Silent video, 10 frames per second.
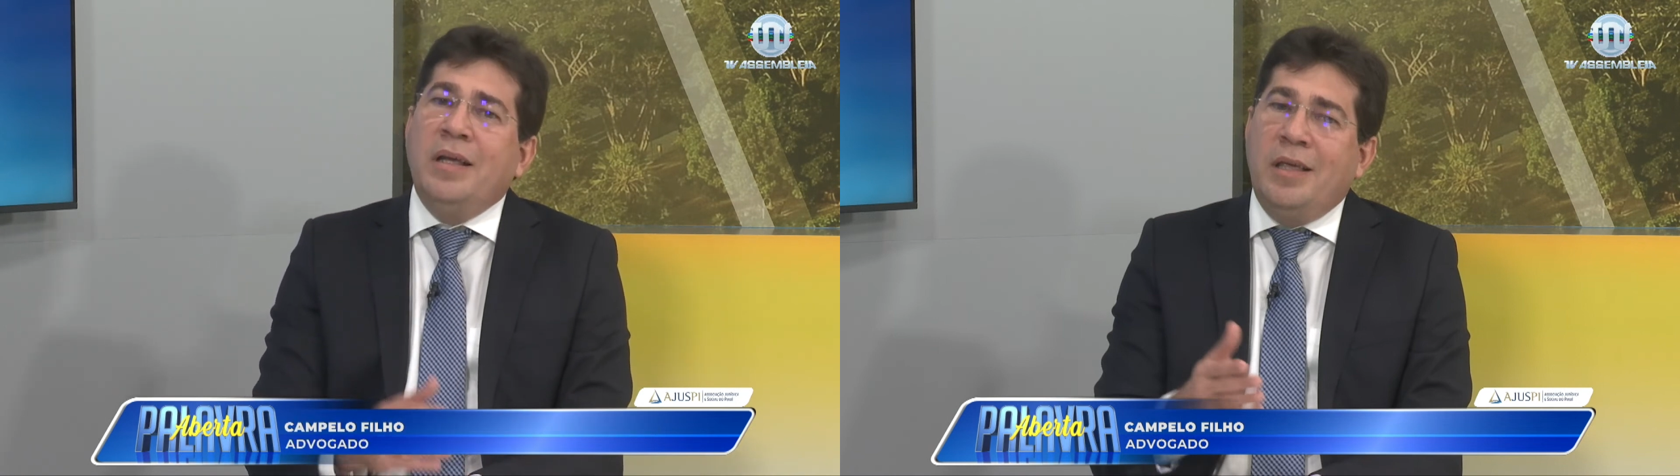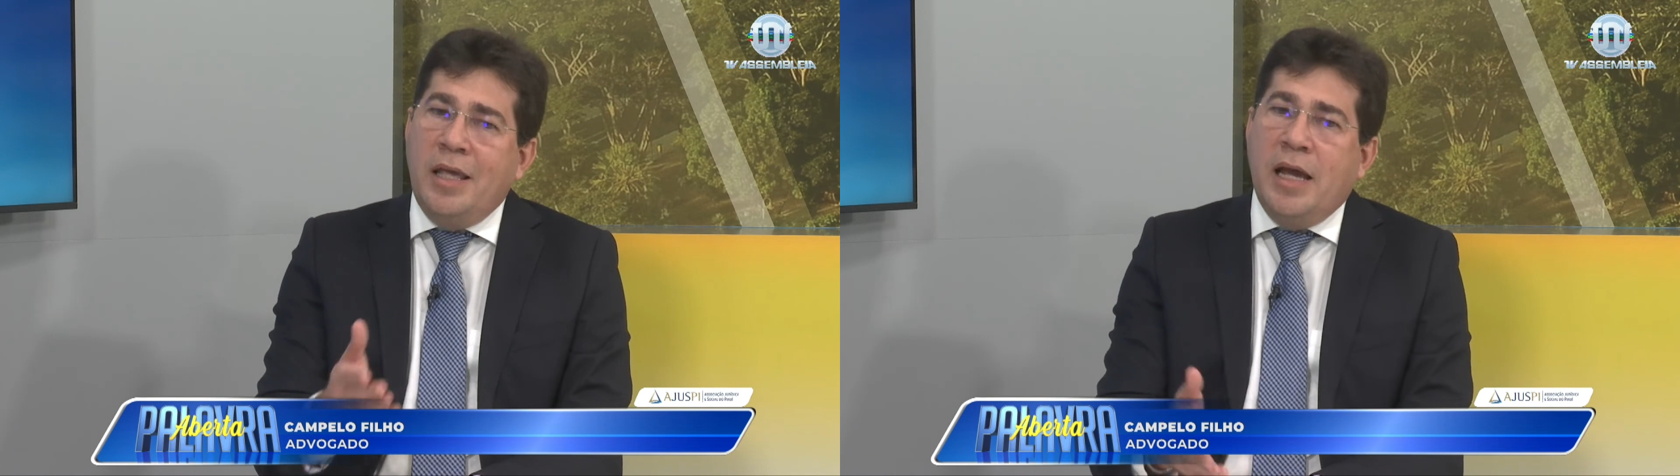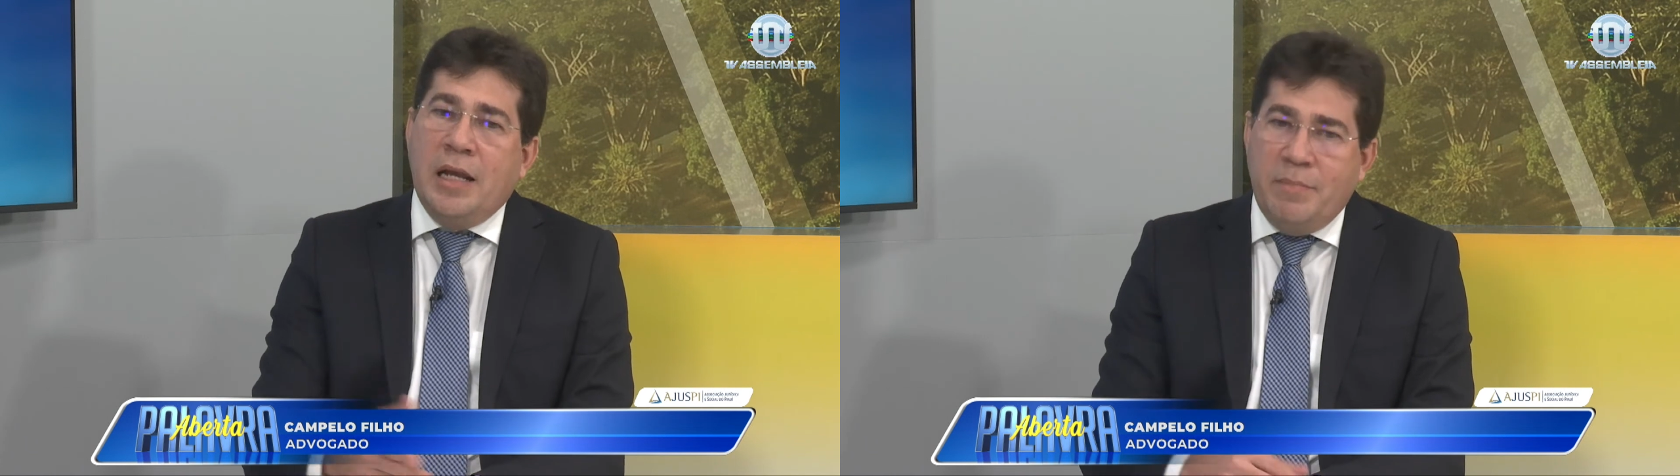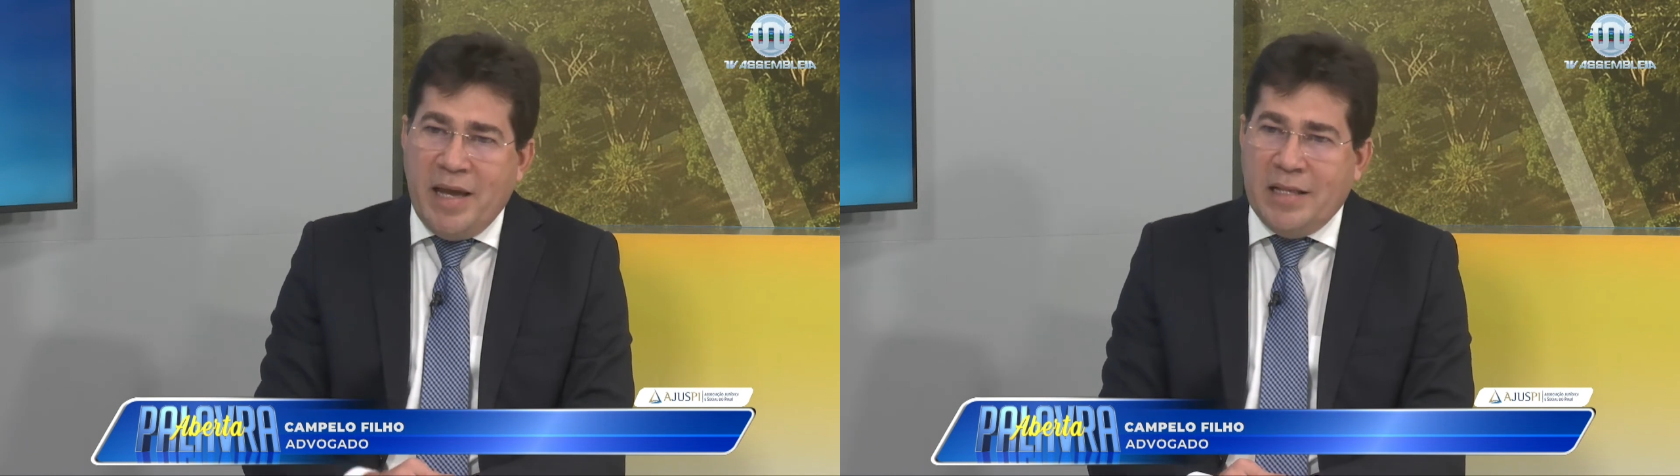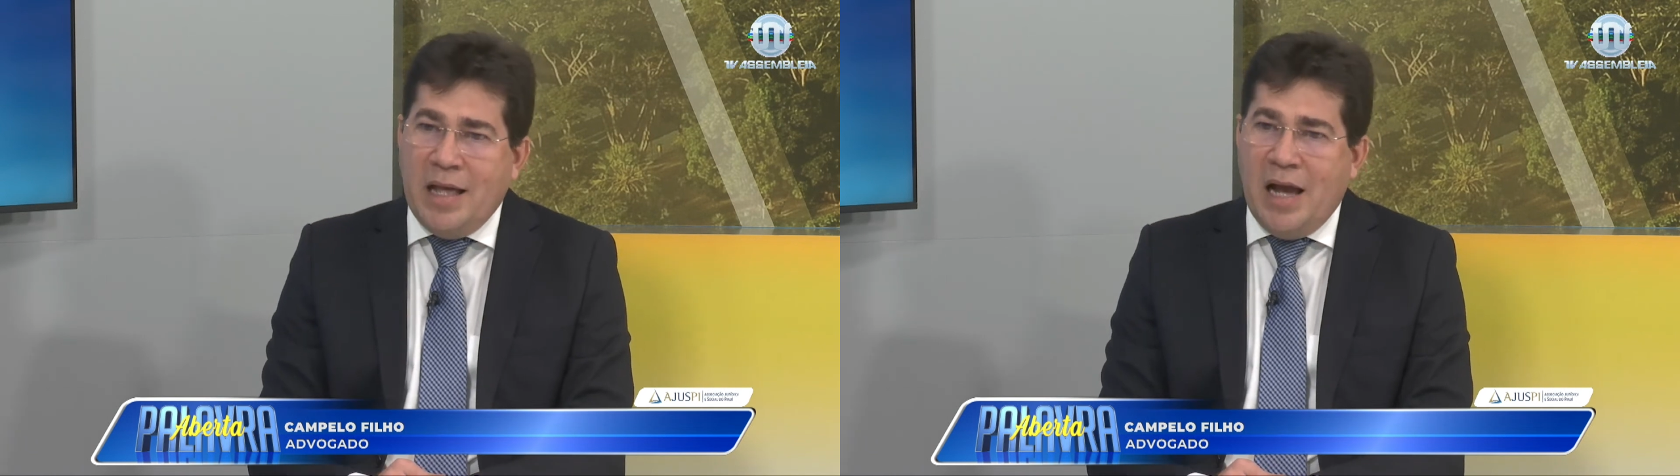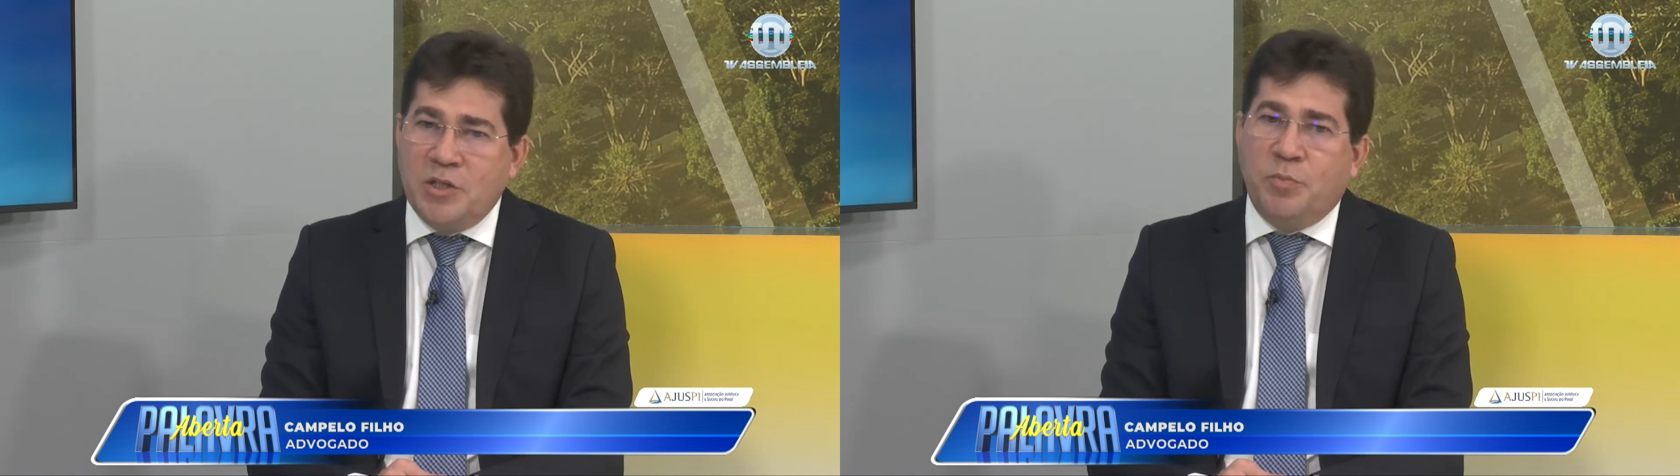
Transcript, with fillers: que é a liberdade,